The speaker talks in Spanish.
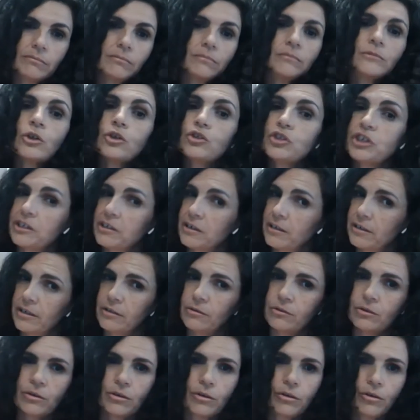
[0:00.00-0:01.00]
no tiene
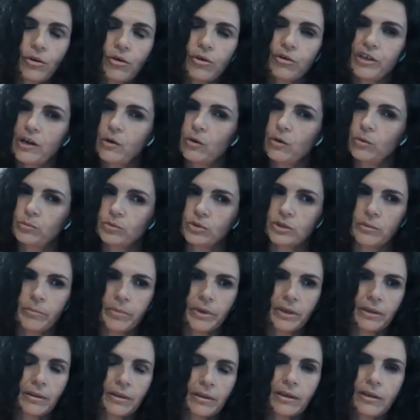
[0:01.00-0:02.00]
retorno, ya lo hemos
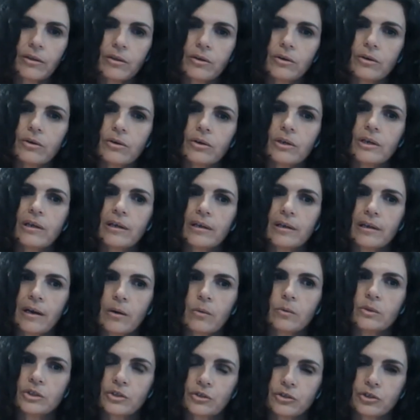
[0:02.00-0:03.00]
emprendido y
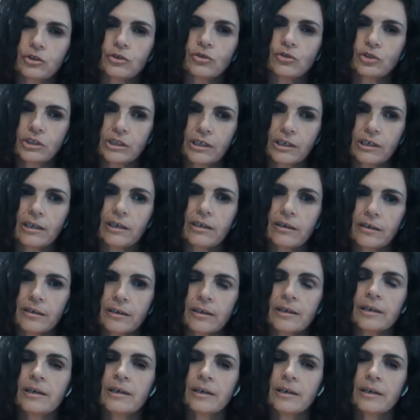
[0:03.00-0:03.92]
la cuestión es conseguir